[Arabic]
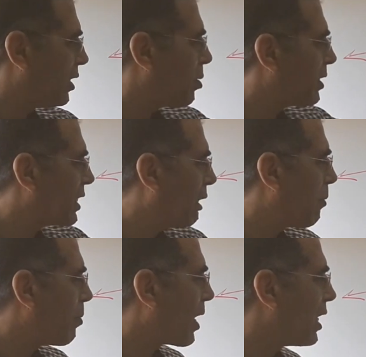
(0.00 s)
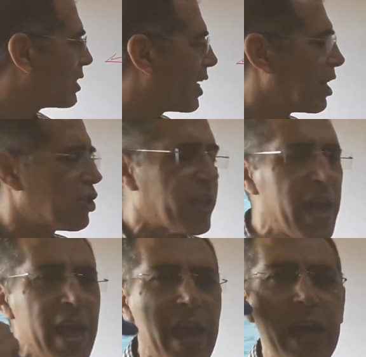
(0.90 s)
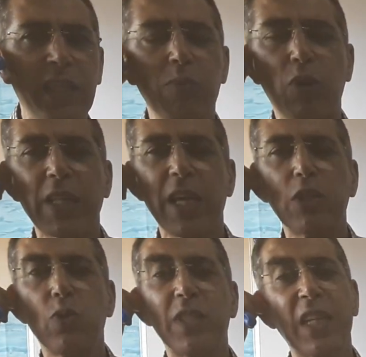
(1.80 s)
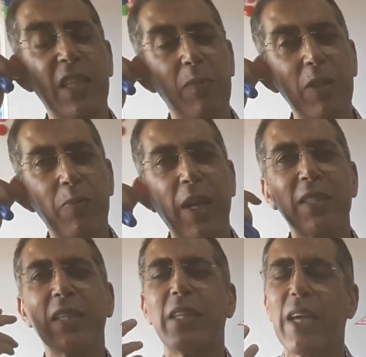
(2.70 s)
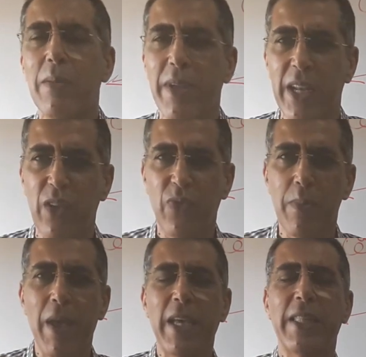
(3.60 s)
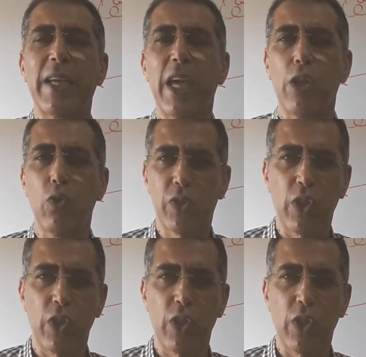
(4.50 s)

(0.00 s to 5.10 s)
عندما نتكلم عن المقاييس الخارجية هذه معطيات ترتبط برصيدك المعرفي ما إذا كان